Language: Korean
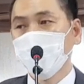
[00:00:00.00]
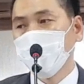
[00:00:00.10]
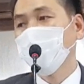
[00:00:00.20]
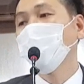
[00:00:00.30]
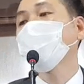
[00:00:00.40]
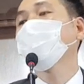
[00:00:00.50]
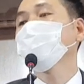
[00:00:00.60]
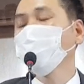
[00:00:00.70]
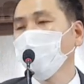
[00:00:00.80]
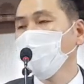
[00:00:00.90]
이렇게
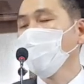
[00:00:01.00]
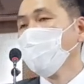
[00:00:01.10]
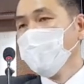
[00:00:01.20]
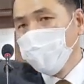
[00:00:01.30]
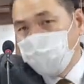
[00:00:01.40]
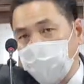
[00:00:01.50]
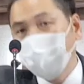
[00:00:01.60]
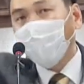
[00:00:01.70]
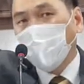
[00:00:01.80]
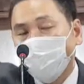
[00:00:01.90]
행하는 거
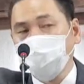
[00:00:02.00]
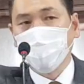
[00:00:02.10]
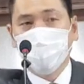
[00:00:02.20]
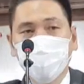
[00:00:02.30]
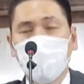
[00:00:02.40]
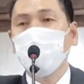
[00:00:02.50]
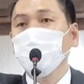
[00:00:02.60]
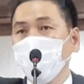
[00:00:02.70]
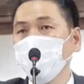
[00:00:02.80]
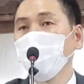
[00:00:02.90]
이렇게 이렇게 너 축사하고
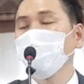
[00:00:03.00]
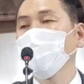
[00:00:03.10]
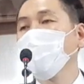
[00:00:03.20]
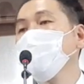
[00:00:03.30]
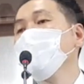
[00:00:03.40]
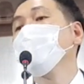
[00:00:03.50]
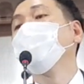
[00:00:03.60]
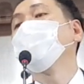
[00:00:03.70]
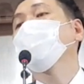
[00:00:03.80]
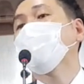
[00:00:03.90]
기도하는 거
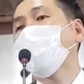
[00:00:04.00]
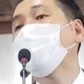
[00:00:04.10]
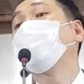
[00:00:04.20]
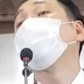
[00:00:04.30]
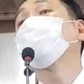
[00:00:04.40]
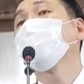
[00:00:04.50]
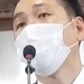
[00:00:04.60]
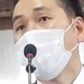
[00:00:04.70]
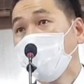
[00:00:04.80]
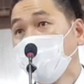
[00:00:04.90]
이렇게 다 볼
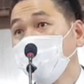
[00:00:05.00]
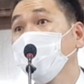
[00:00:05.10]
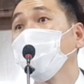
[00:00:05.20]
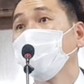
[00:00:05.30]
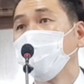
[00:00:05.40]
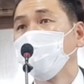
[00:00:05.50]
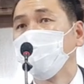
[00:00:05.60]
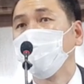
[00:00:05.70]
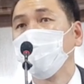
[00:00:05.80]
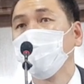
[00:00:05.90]
거야 그렇게 얘기하는
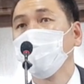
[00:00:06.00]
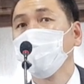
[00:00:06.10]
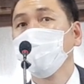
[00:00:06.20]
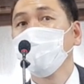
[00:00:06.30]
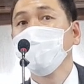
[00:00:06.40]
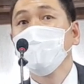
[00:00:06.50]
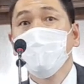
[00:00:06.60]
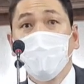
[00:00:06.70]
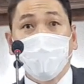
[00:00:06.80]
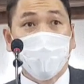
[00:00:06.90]
거예요
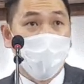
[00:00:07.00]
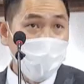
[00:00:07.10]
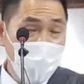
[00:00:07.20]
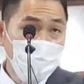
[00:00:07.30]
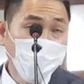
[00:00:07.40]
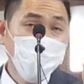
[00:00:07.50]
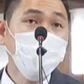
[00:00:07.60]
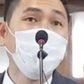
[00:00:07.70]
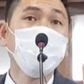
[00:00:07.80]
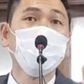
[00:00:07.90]
다
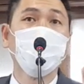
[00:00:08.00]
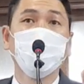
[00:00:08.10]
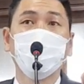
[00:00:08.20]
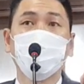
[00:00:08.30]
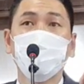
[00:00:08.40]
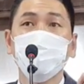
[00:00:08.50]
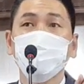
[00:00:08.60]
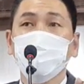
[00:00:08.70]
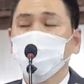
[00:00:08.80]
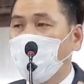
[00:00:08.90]
보신다는 거예요
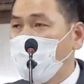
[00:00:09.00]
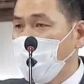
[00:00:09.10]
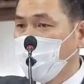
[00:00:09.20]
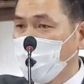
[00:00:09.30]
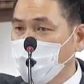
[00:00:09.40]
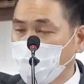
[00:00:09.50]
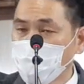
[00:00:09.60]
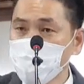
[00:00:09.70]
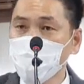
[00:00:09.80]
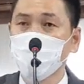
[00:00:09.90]
처음에 너를
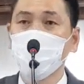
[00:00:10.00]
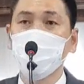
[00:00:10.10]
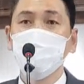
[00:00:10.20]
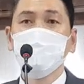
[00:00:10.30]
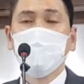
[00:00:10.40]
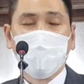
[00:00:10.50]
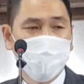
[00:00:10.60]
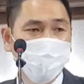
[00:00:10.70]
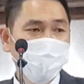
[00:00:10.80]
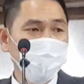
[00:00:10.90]
기름 붓고
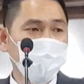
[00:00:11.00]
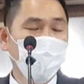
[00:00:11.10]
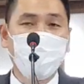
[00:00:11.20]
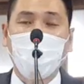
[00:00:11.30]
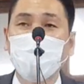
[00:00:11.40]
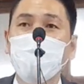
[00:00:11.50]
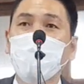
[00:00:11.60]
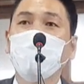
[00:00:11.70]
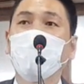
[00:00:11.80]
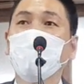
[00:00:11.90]
이런 이런
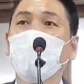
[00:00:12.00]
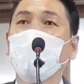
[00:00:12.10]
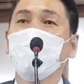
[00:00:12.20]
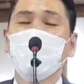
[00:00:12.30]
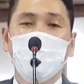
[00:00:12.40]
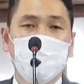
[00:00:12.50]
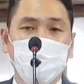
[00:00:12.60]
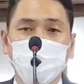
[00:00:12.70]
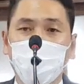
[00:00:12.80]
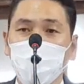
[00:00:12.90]
팬데믹 사이에
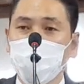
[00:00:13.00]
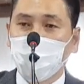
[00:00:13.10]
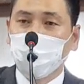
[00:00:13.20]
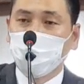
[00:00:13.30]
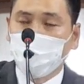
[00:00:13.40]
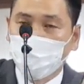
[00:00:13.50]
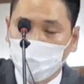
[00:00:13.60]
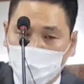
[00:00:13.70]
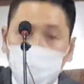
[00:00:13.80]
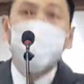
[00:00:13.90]
어, 너를 이렇게
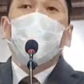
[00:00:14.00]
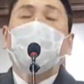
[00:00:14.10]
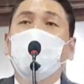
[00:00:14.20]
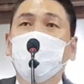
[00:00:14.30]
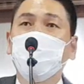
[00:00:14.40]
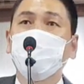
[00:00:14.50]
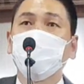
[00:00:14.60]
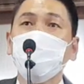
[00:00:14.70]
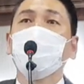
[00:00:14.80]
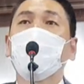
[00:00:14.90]
특별하게
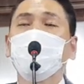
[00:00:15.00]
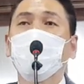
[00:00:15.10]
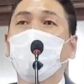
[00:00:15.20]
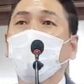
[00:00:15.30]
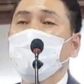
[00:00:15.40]
불러와서